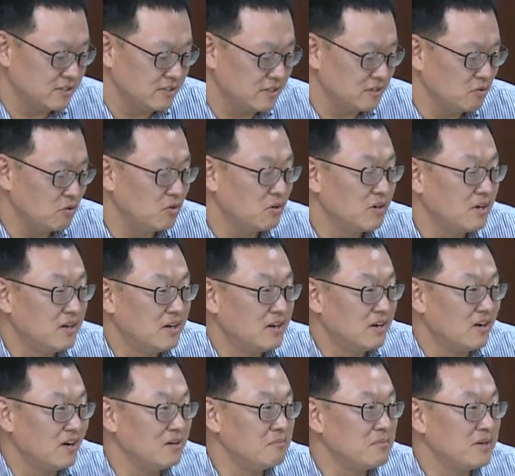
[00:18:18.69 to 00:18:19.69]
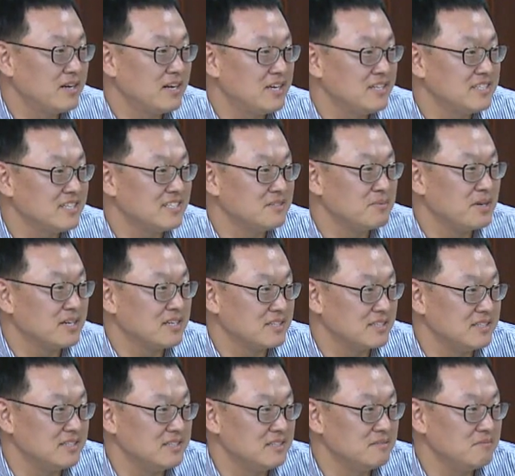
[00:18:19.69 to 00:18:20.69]
네. 그리고 얼마나 이제
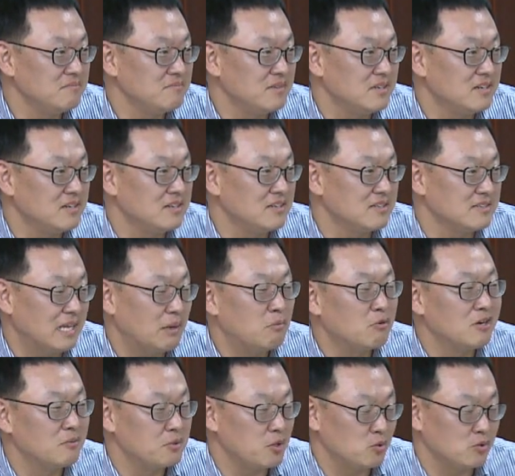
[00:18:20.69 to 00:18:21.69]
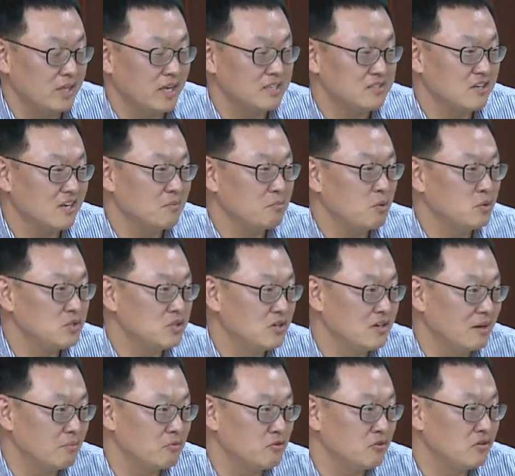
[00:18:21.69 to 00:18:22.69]
그만큼 어, 나무를 비롯한 서해포
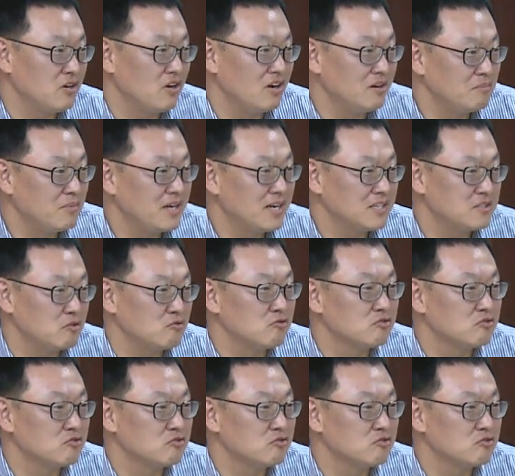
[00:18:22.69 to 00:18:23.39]
지역 감귤이 얼마나 음.